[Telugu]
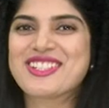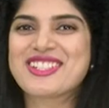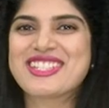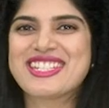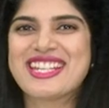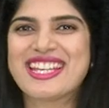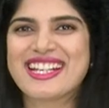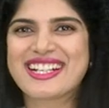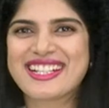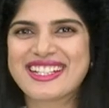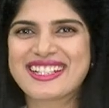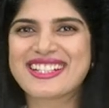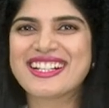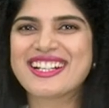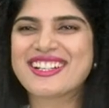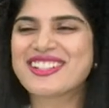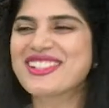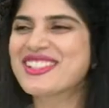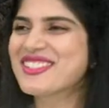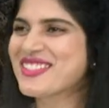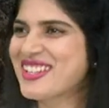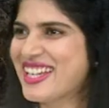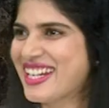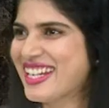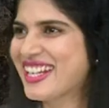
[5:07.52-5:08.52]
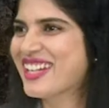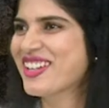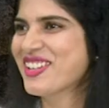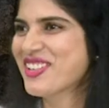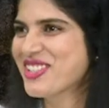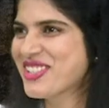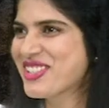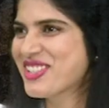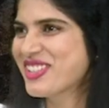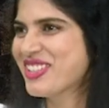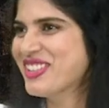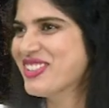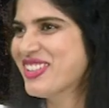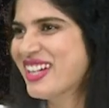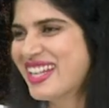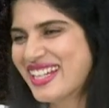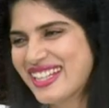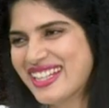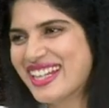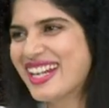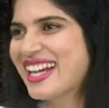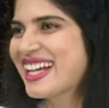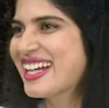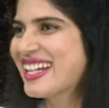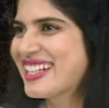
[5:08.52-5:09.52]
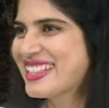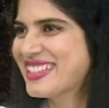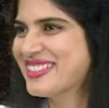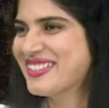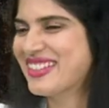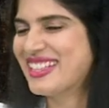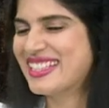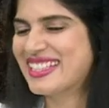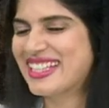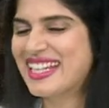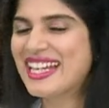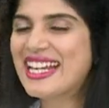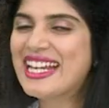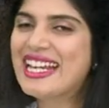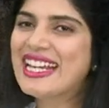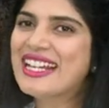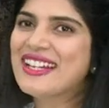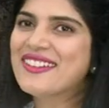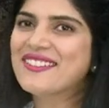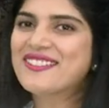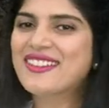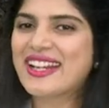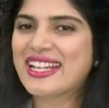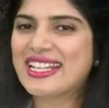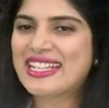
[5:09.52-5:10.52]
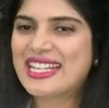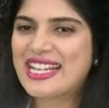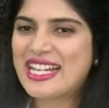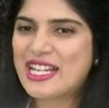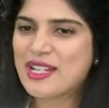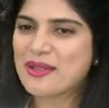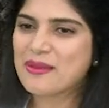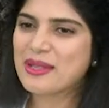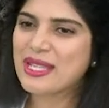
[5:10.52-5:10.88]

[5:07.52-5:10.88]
సో శేఖర్ గారు ఇస్ వెరీ క్లోజ్ టు యూ అని నాకు అర్థమైంది ఫైన్